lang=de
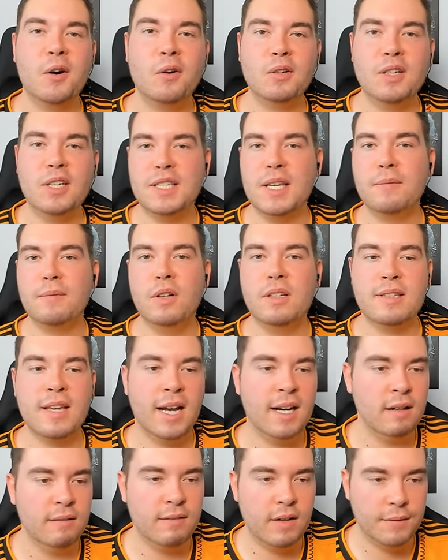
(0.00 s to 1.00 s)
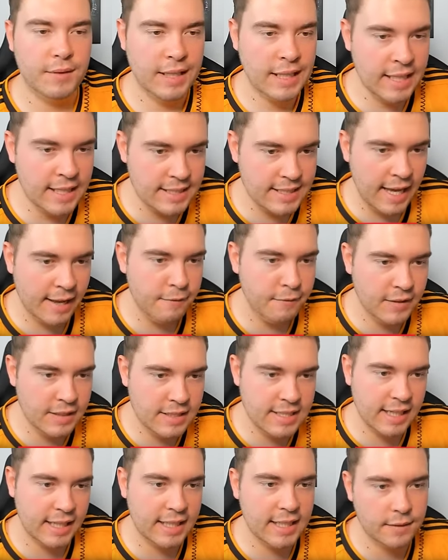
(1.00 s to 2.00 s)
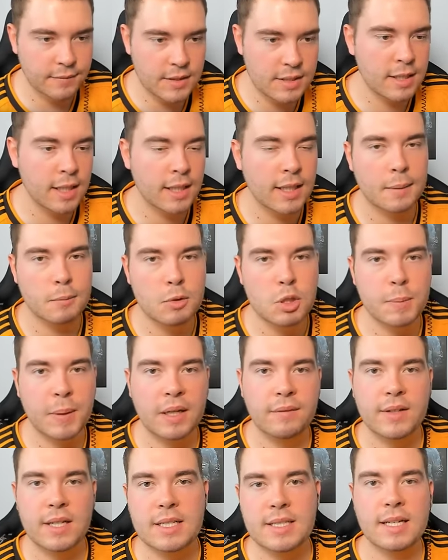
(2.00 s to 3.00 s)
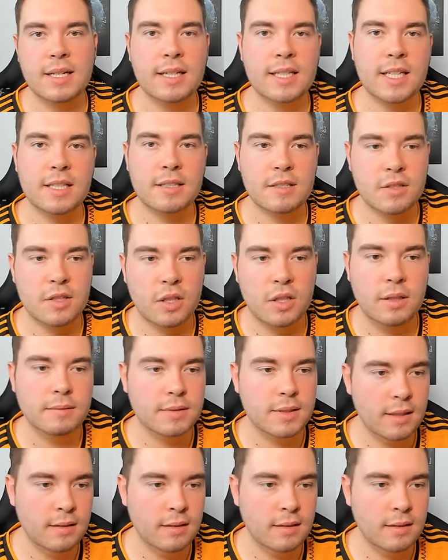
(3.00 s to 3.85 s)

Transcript: Und deshalb würde ich sagen, weil wir hier sehr viel Zeit investiert haben, springen wir ans Ende der Saison.